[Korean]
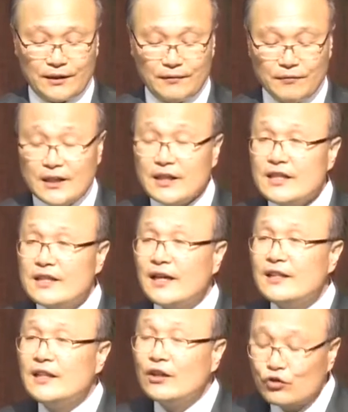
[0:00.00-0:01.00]
됩니다.
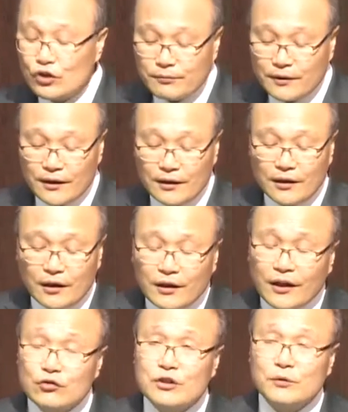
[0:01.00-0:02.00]
이러한
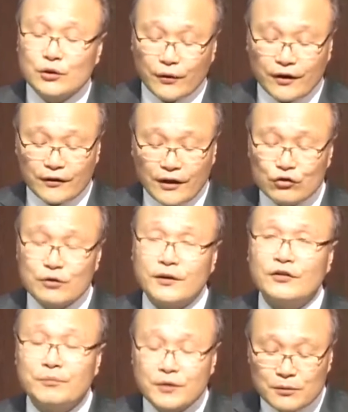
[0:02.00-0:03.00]
예수님의 예수님을 통해
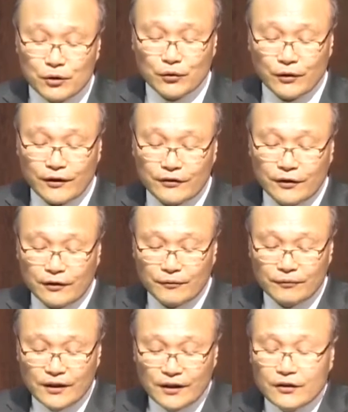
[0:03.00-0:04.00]
예수님의 섬김을
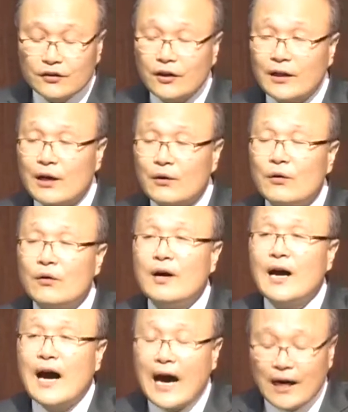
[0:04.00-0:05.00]
통해서
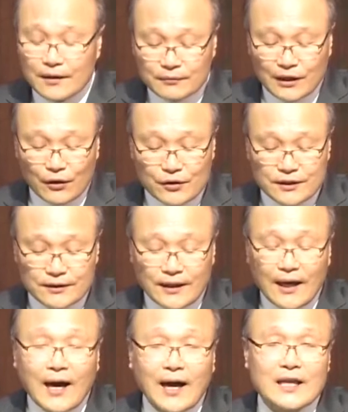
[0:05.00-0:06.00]
선하고
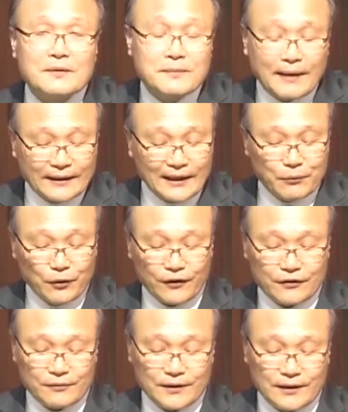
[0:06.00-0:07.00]
아름다우신 하나님을
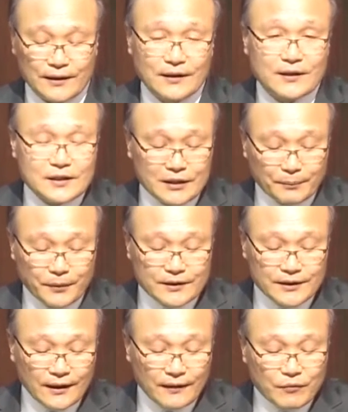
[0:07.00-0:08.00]
만나보겠습니다. 첫
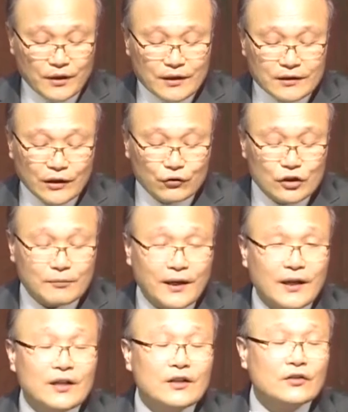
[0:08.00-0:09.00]
번째,
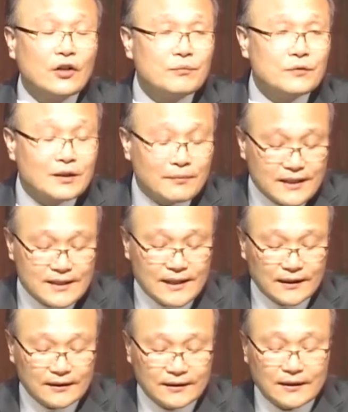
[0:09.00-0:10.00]
예수님의 섬김의
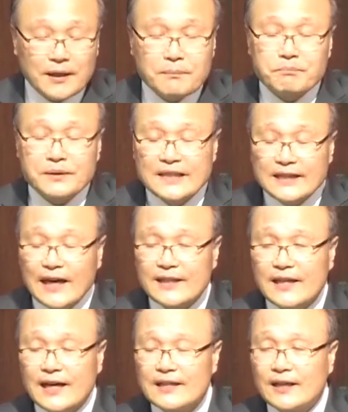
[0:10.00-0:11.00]
시작은
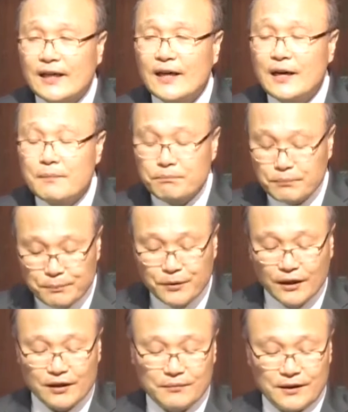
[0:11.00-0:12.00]
비난이 아니라
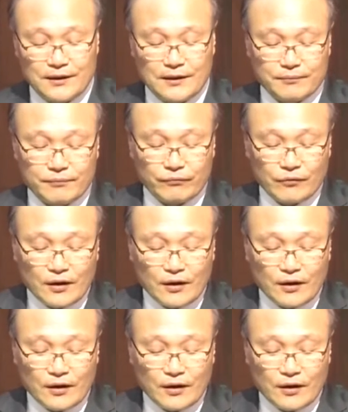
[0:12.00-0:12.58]
비평입니다.